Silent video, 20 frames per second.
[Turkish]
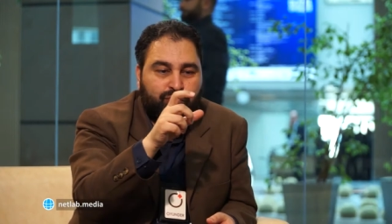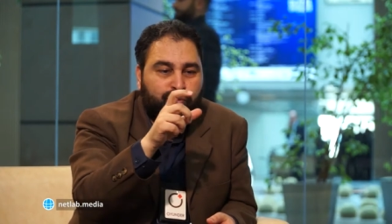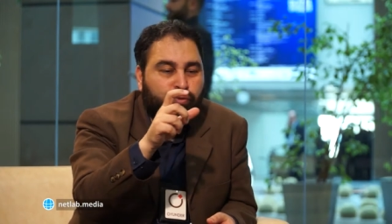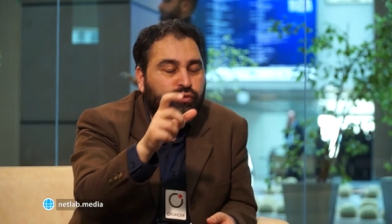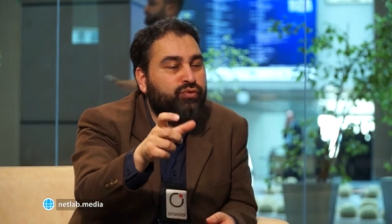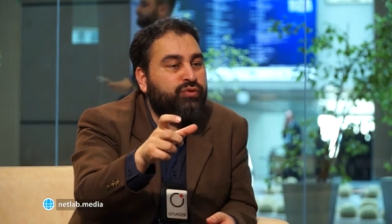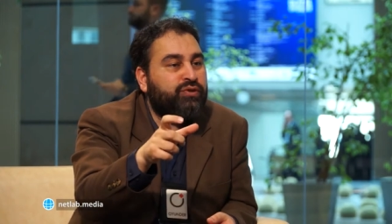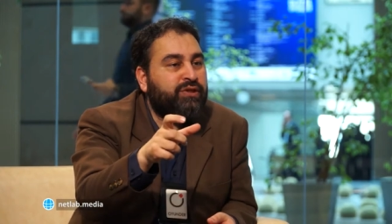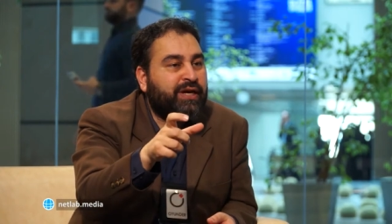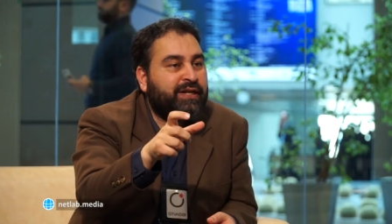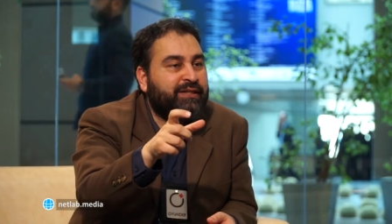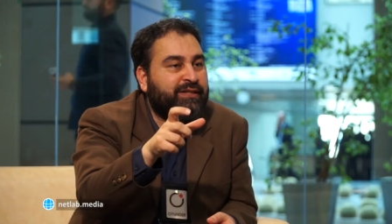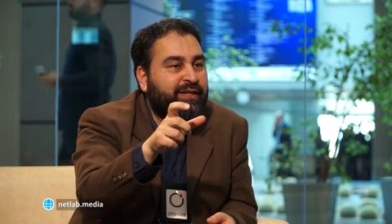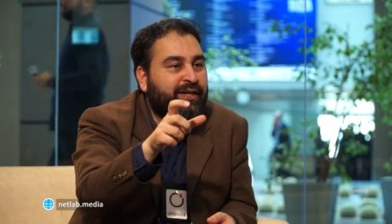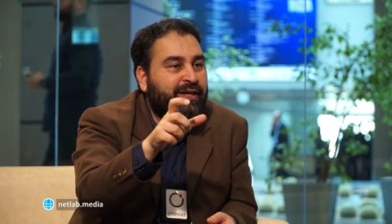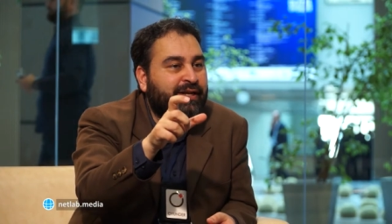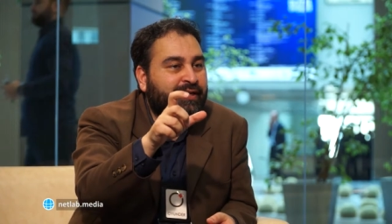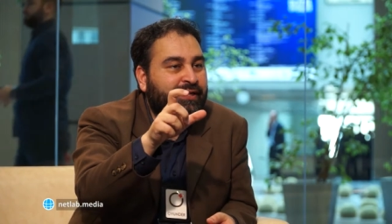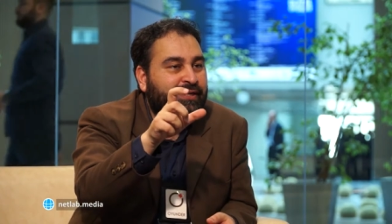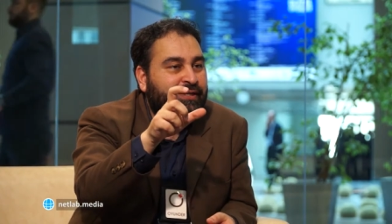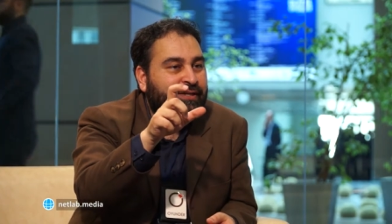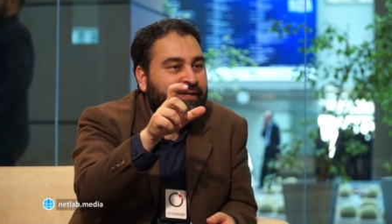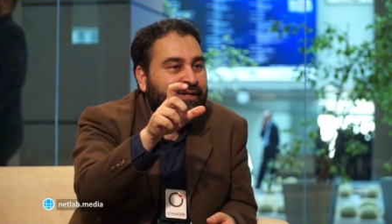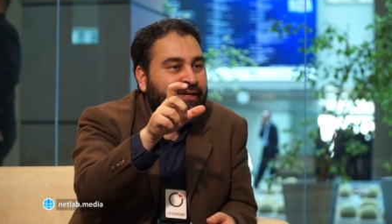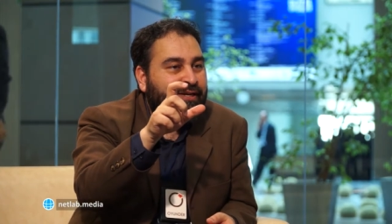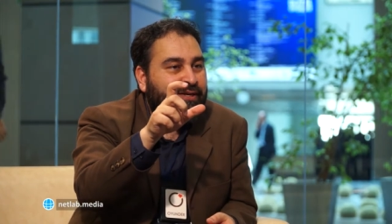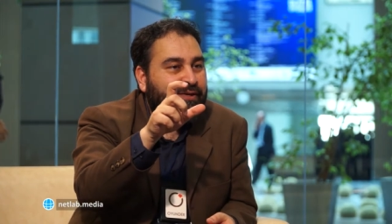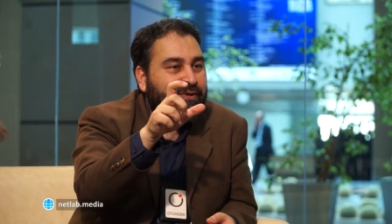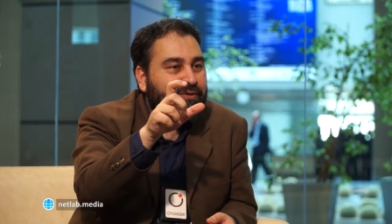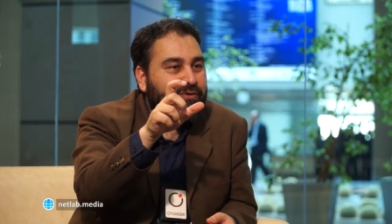Dünyada
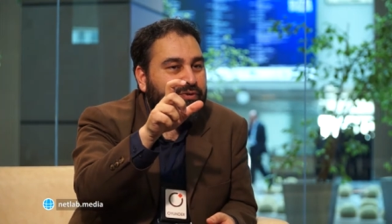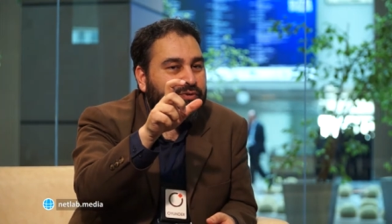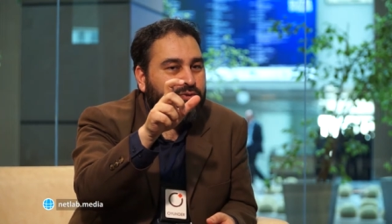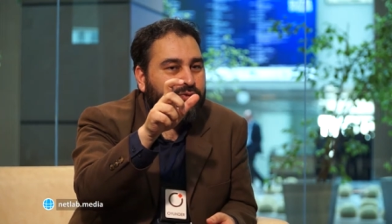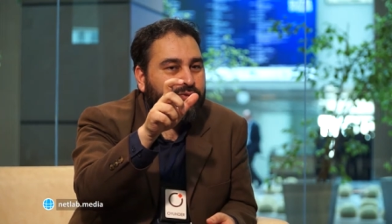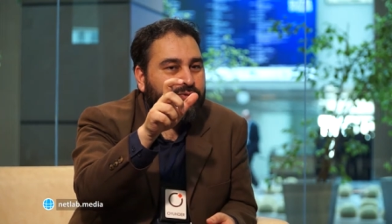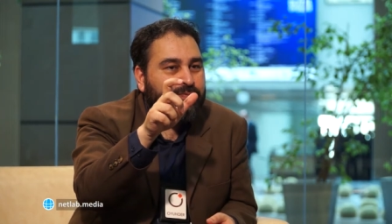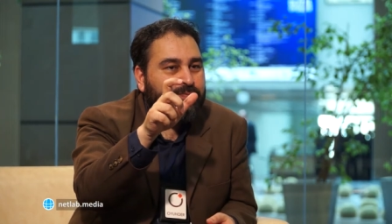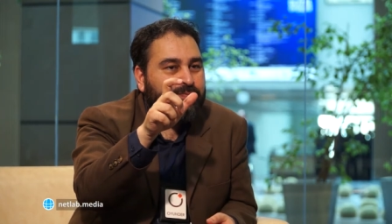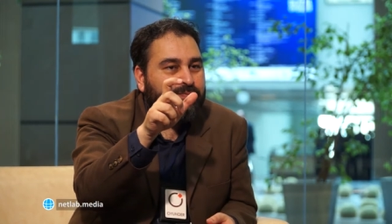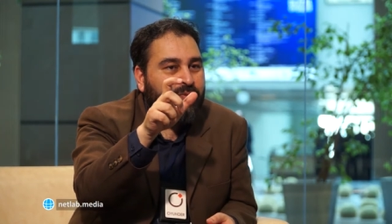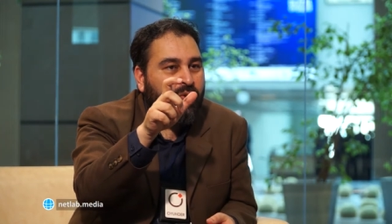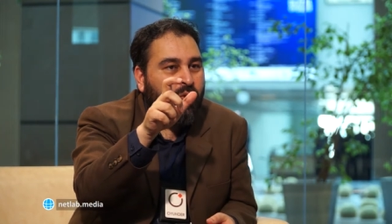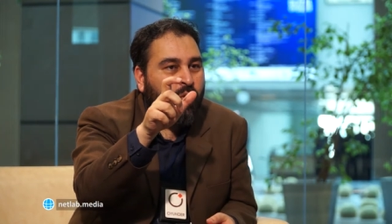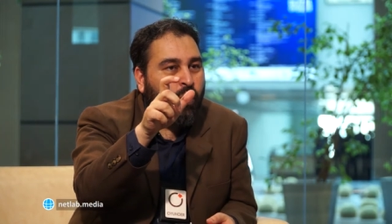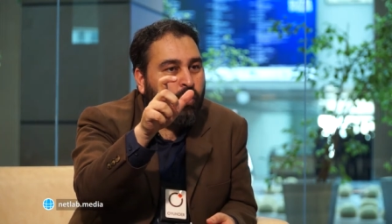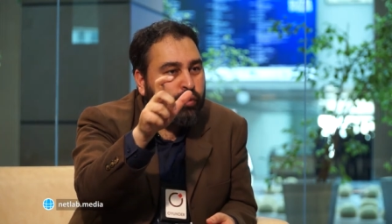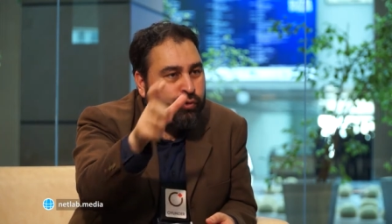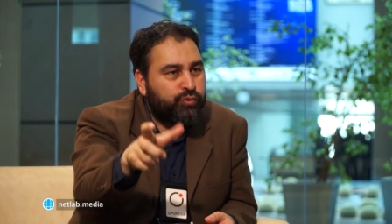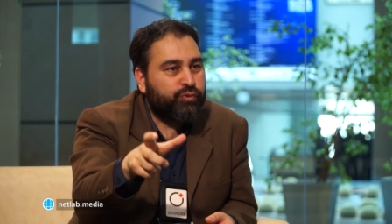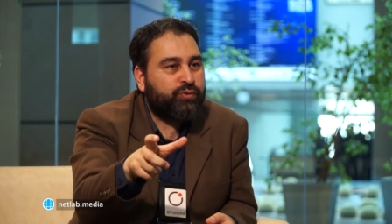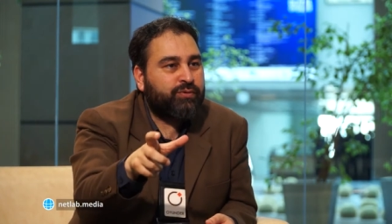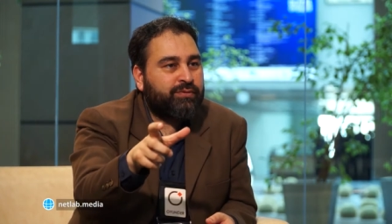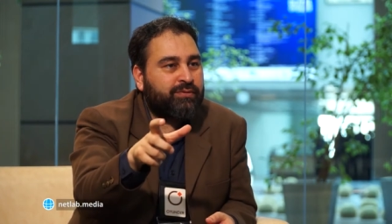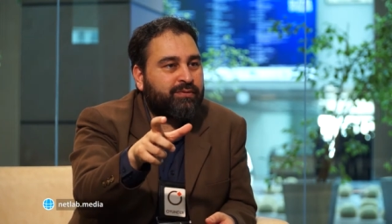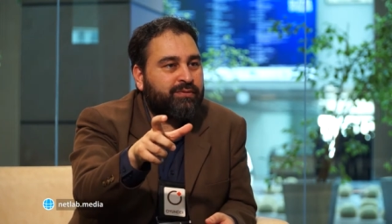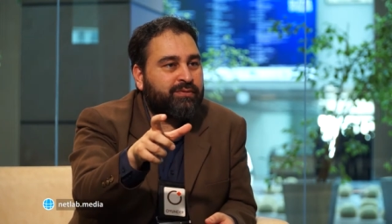oyun